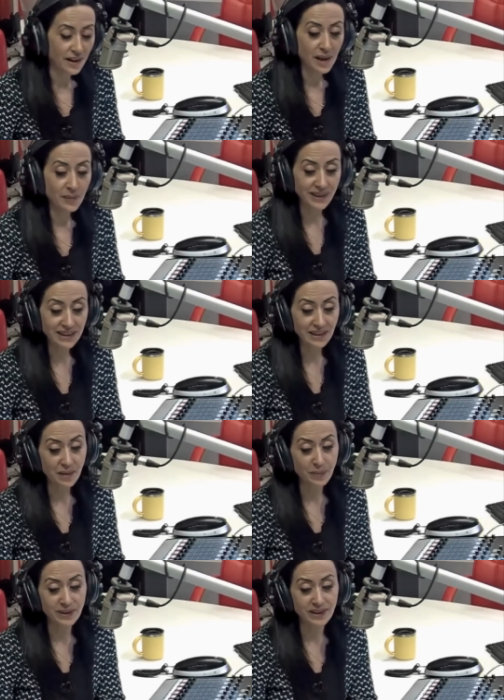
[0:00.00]
Arabanın
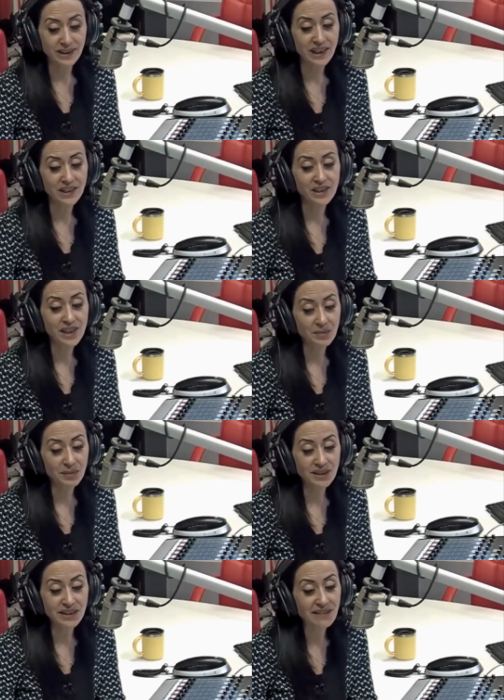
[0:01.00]
kapısını açacak
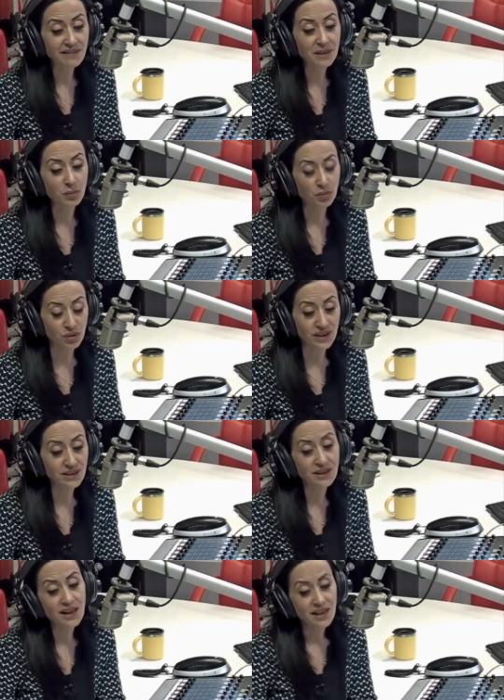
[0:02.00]
bir servis
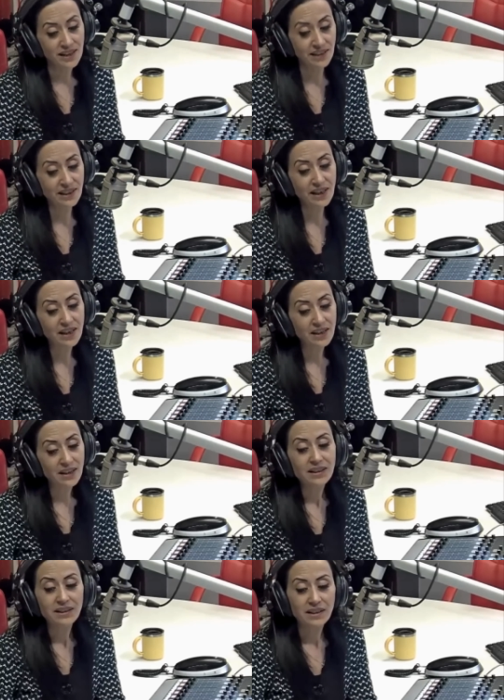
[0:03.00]
bulsanız ya da
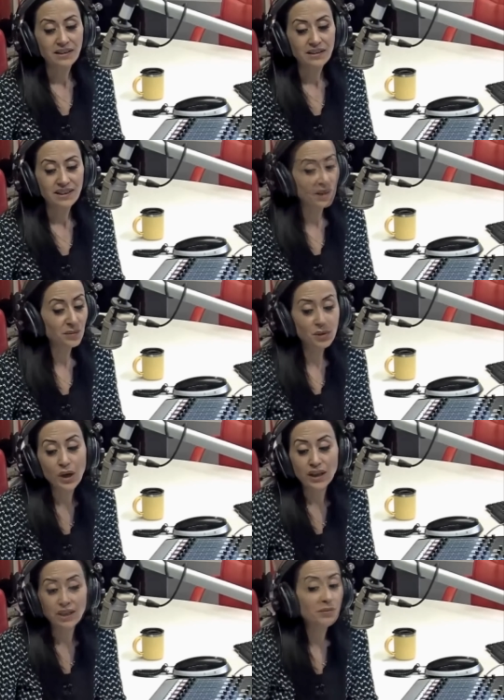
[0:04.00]
çakı
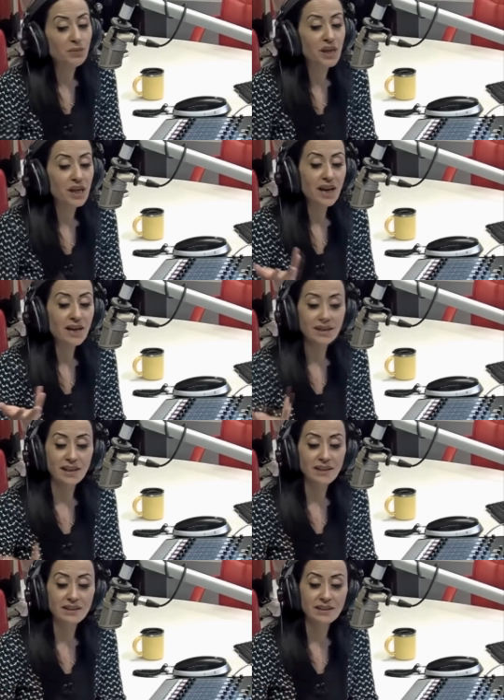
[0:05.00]
bıçak gibi bir şeylerle
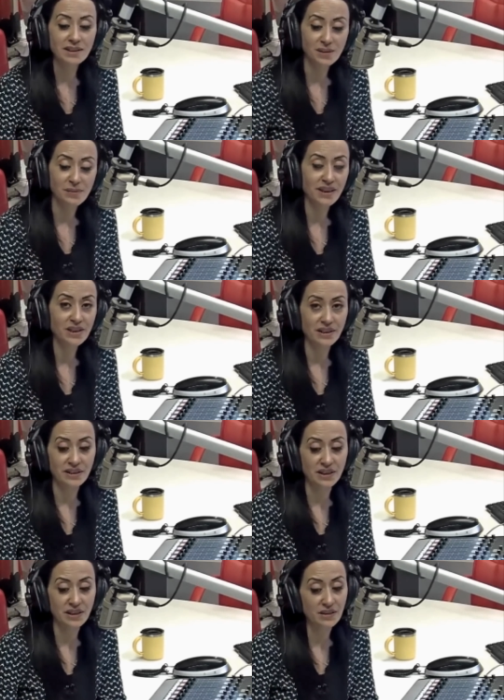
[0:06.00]
kendiniz açmaya
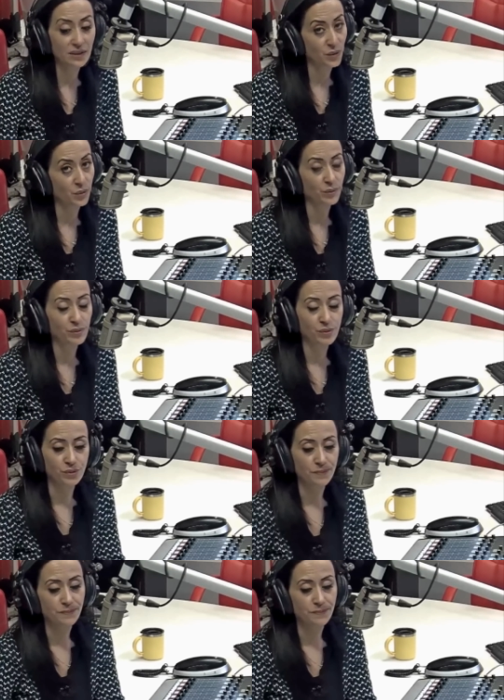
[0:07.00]
çalışsanız iyi olur.